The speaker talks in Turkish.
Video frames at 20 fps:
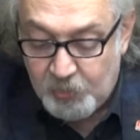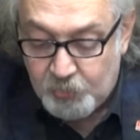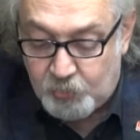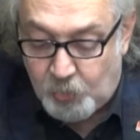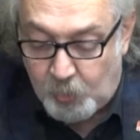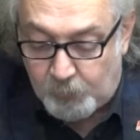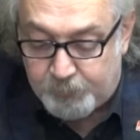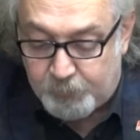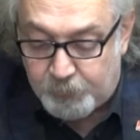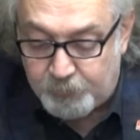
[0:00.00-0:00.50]

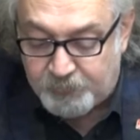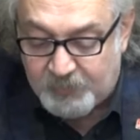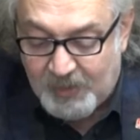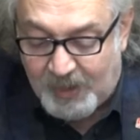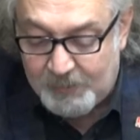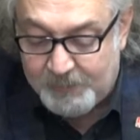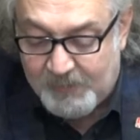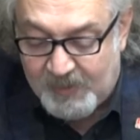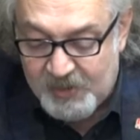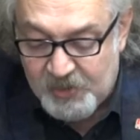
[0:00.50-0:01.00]

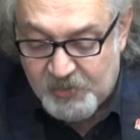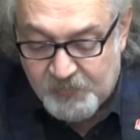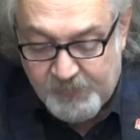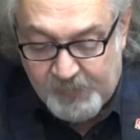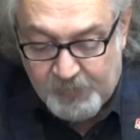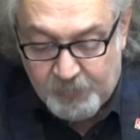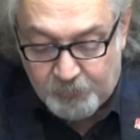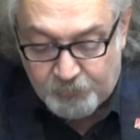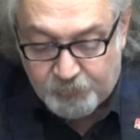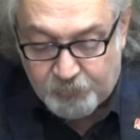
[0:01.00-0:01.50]
toplumsal barış
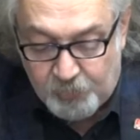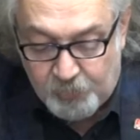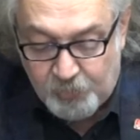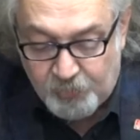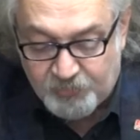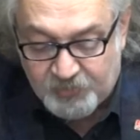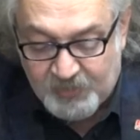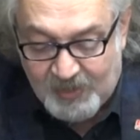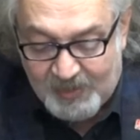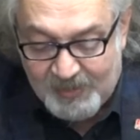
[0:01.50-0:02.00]
ve
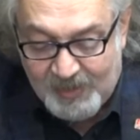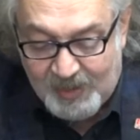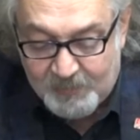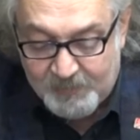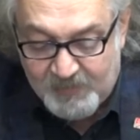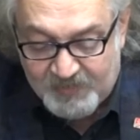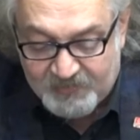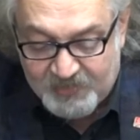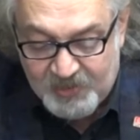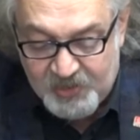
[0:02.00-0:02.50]
huzurun
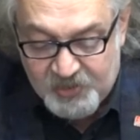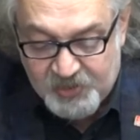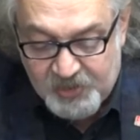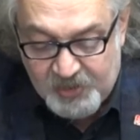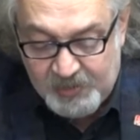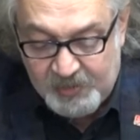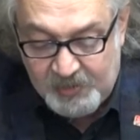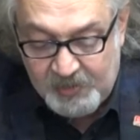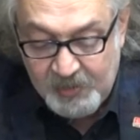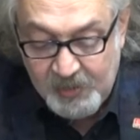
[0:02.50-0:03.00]
sağlanması
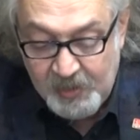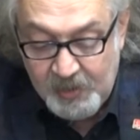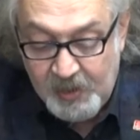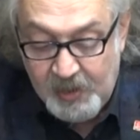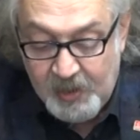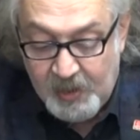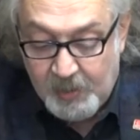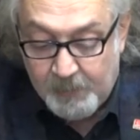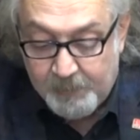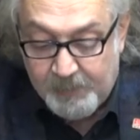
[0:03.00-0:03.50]
için
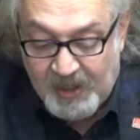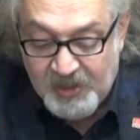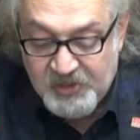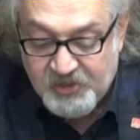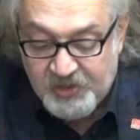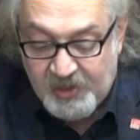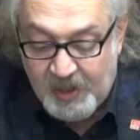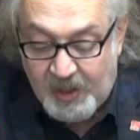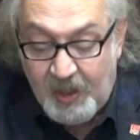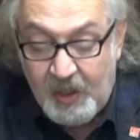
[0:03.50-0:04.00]

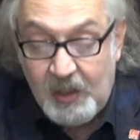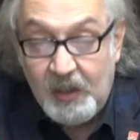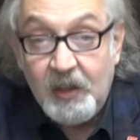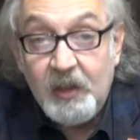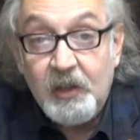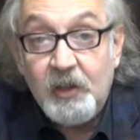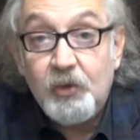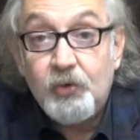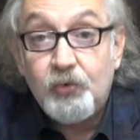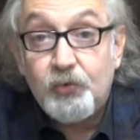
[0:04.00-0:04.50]
başta
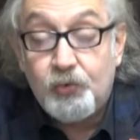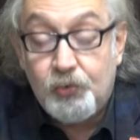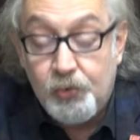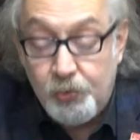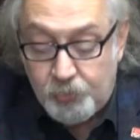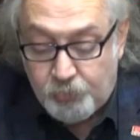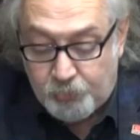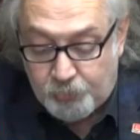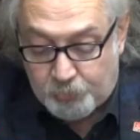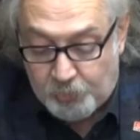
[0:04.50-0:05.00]

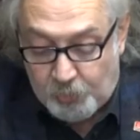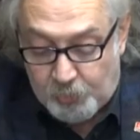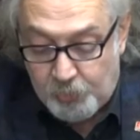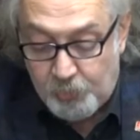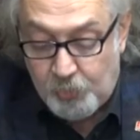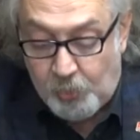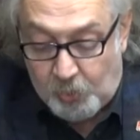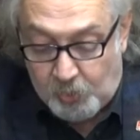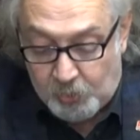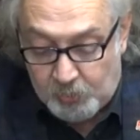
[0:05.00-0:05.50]
Kürt
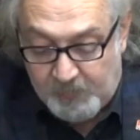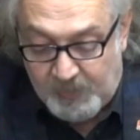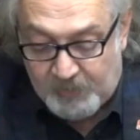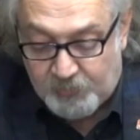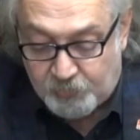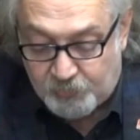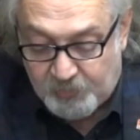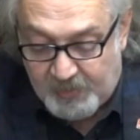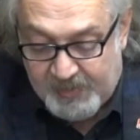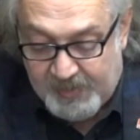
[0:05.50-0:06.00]
sorunu
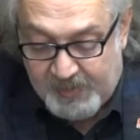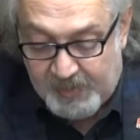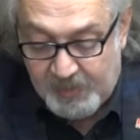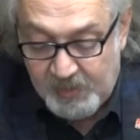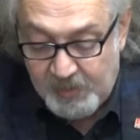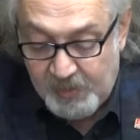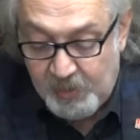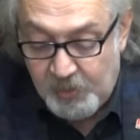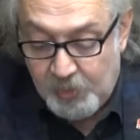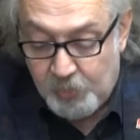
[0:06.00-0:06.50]
olmak üzere
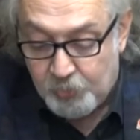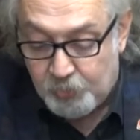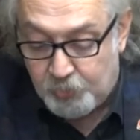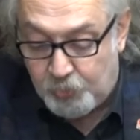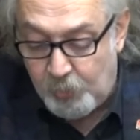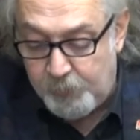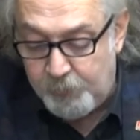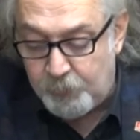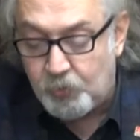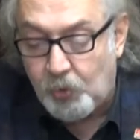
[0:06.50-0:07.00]

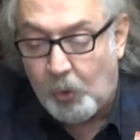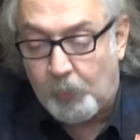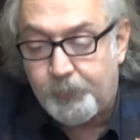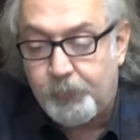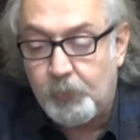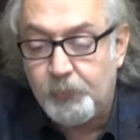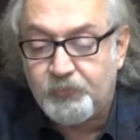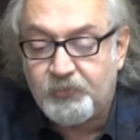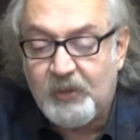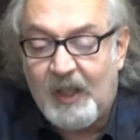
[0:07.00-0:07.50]
tüm
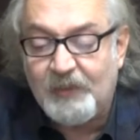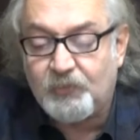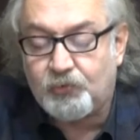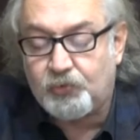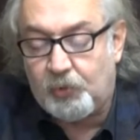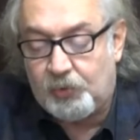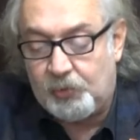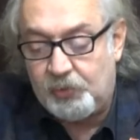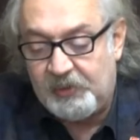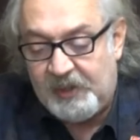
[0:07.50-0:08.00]
toplumsal
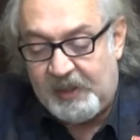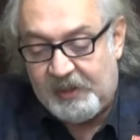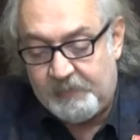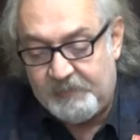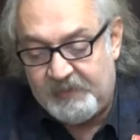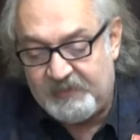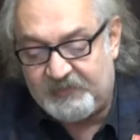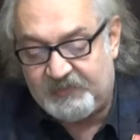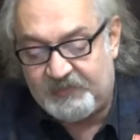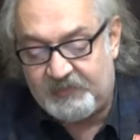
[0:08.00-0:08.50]

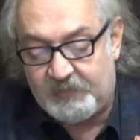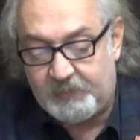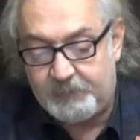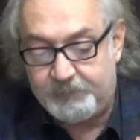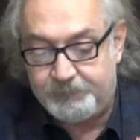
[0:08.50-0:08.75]
sorunlarımız